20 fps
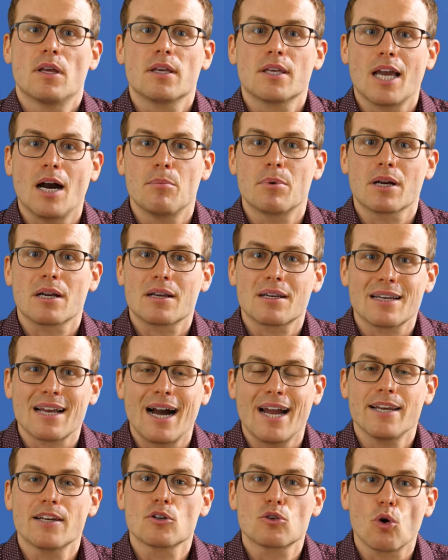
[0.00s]
Ich habe
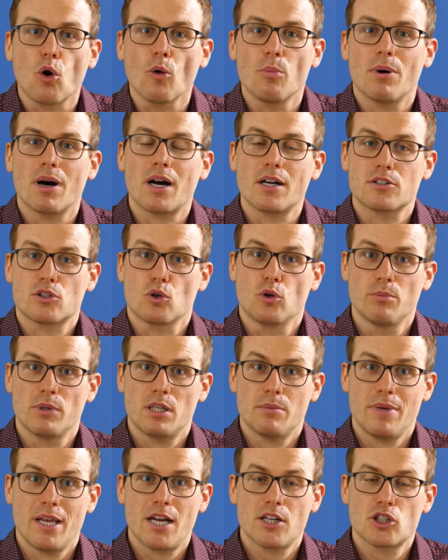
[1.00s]
keine Kooperation mit
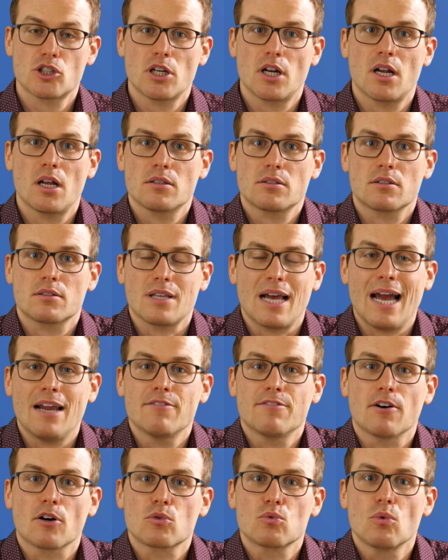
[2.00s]
dem Hersteller, es ist
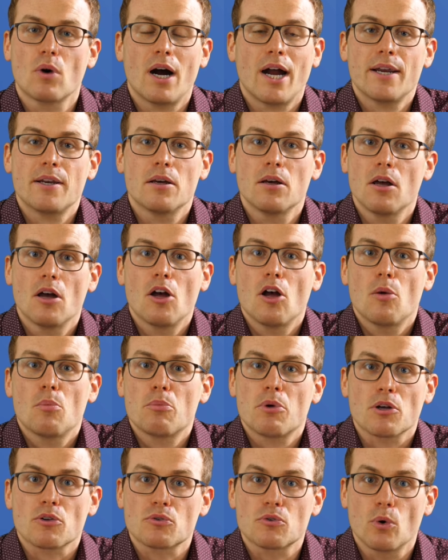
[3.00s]
einfach nur eine
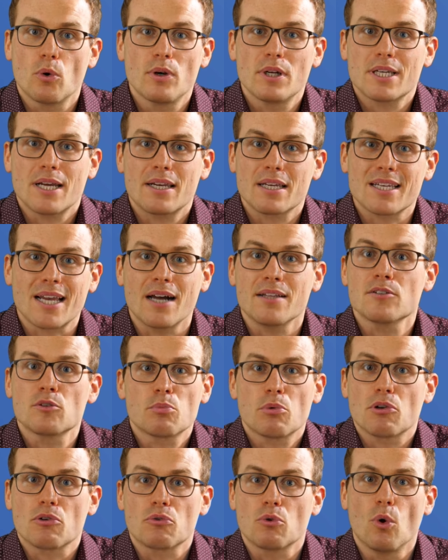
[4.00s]
persönliche, eine ganz
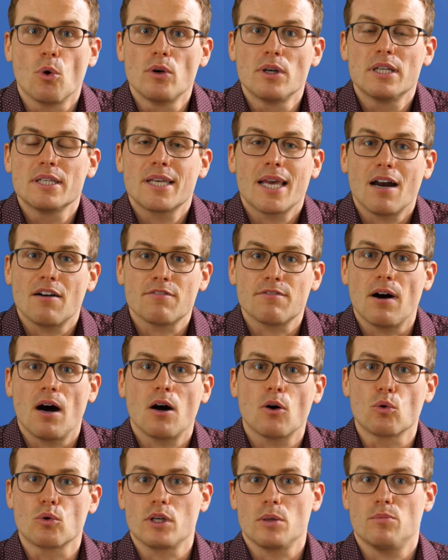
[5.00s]
persönliche
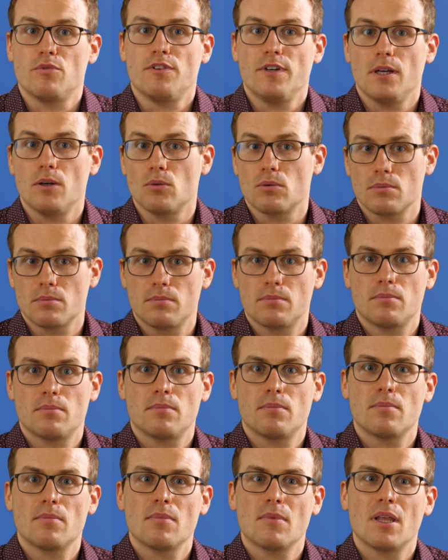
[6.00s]
Erfahrung und Empfehlung.
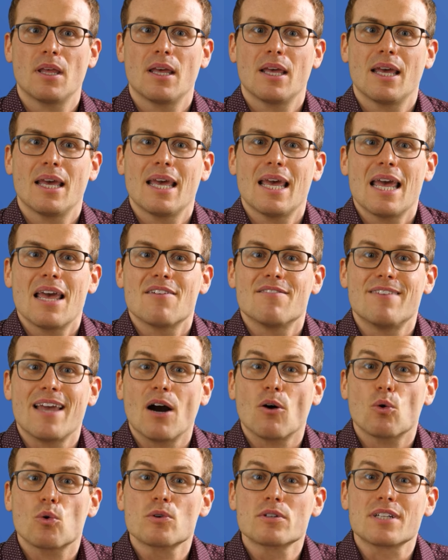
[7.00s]

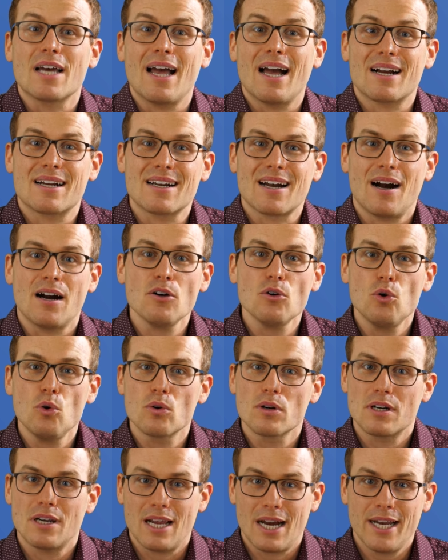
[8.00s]
Wer unter
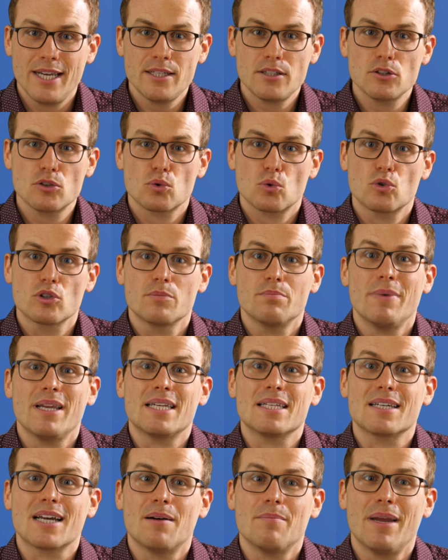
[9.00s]
Erkrankungen leidet und
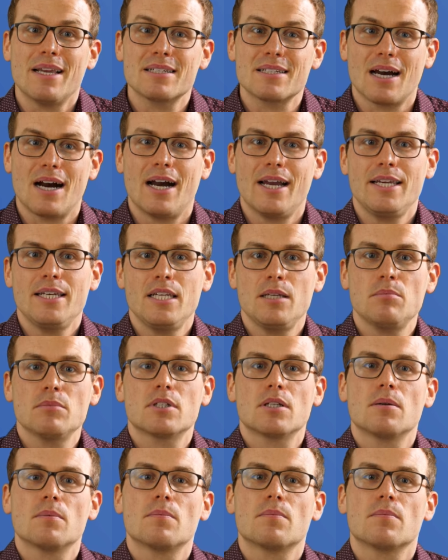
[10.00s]
Medikamente
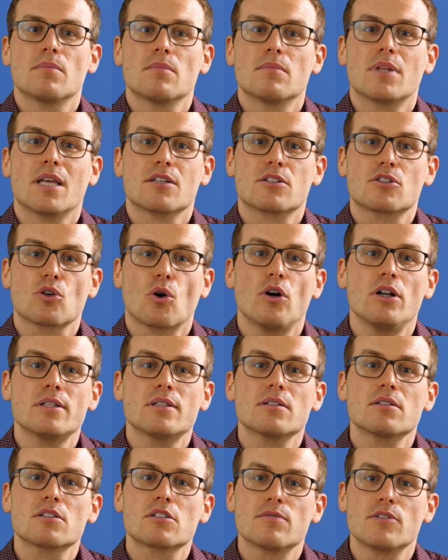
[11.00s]
einnimmt, der
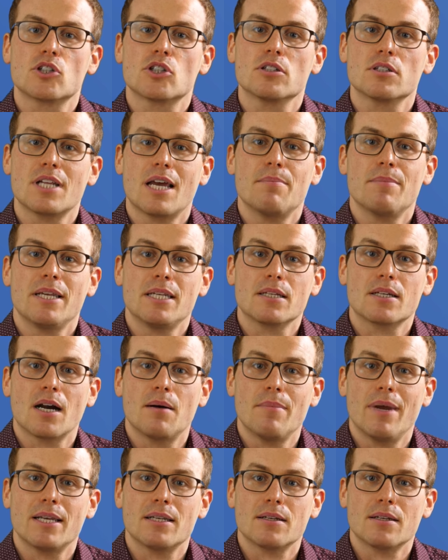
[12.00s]
sollte zwischen der
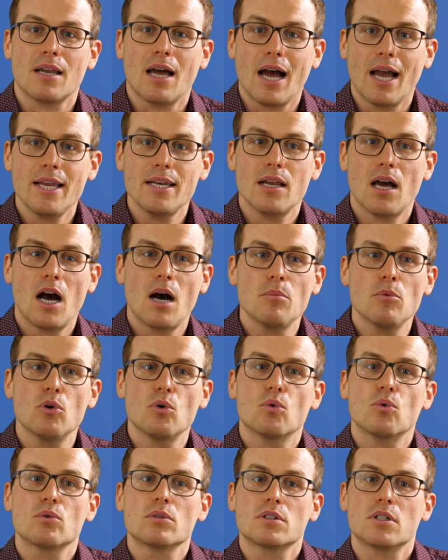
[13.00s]
Medikamenteneinnahme
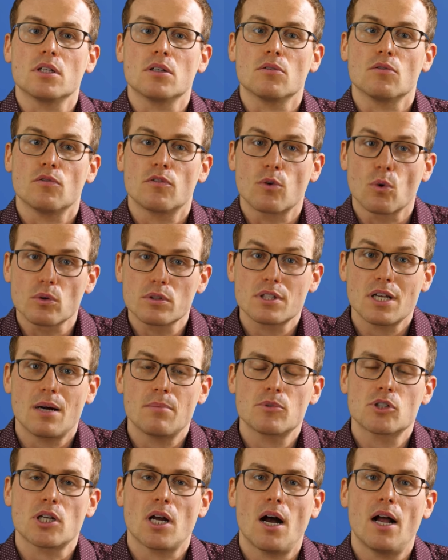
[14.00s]
und den
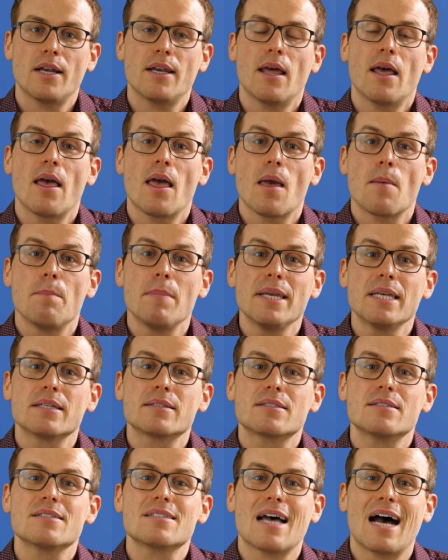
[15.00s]
Flohsamenschalen
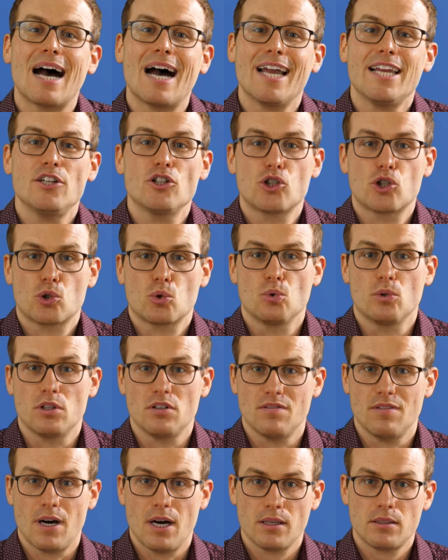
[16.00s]
mindestens eine
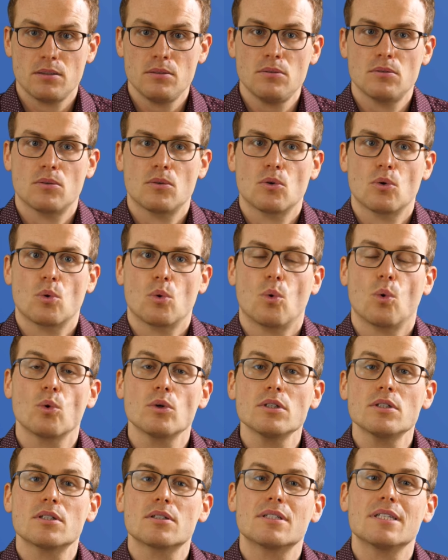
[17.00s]
Stunde warten
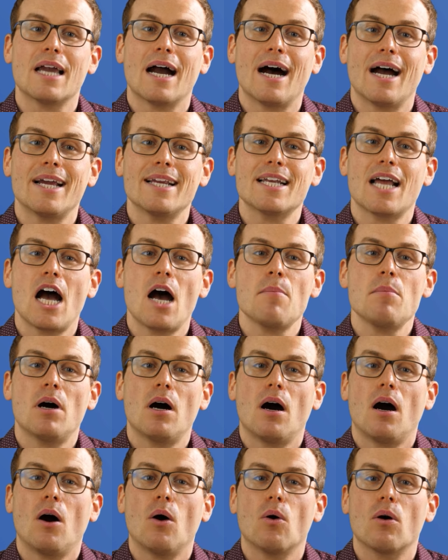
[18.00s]
und die
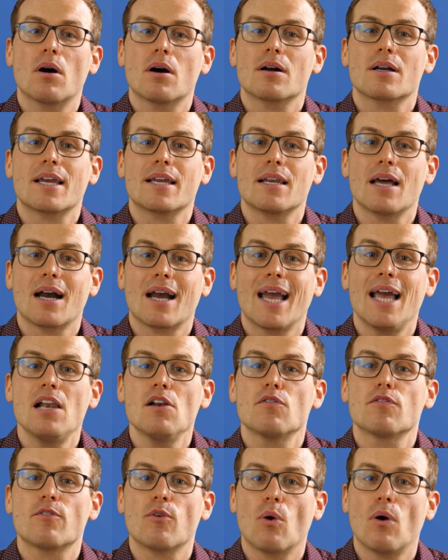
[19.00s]
Einnahme auch generell
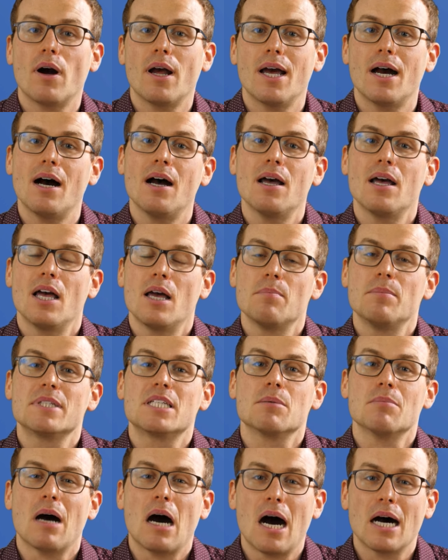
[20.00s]
vorher mit
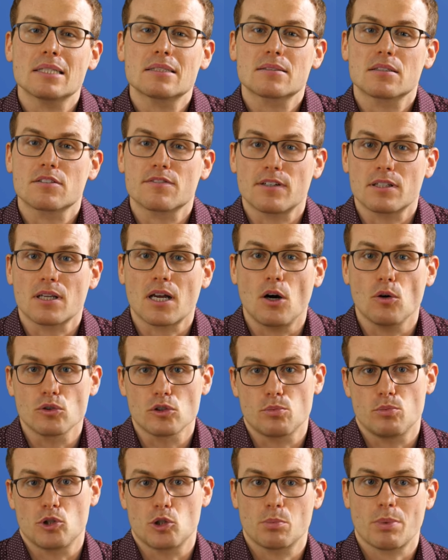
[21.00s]
dem Arzt des
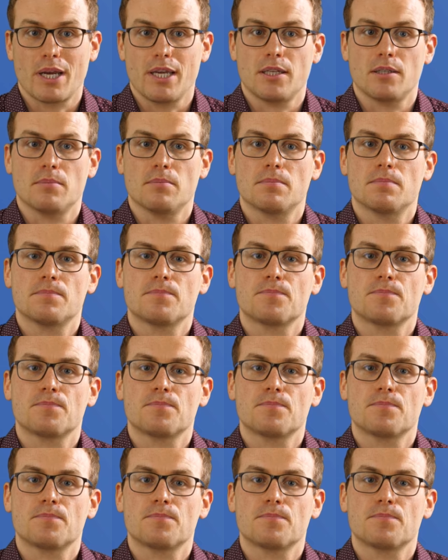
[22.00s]
Vertrauens besprechen.